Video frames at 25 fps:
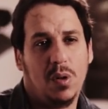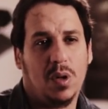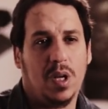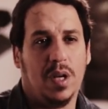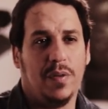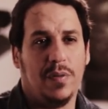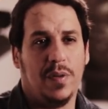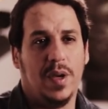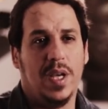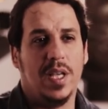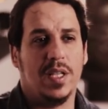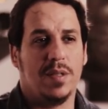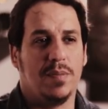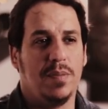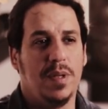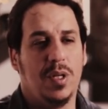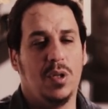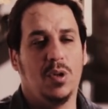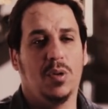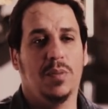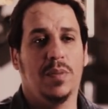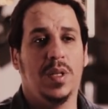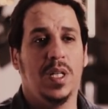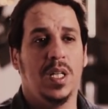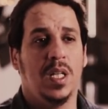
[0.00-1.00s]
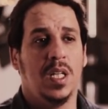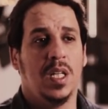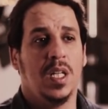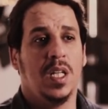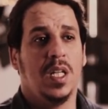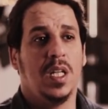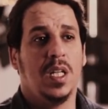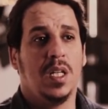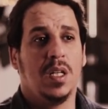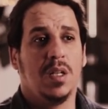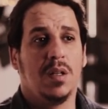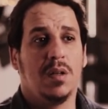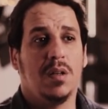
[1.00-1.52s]
دوك عفايس من ومن
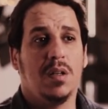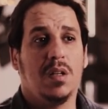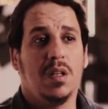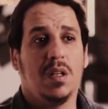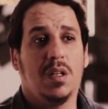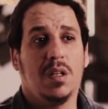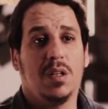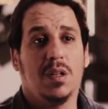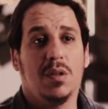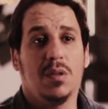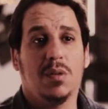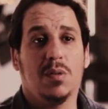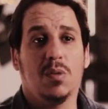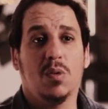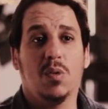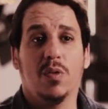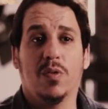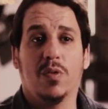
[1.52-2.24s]
أه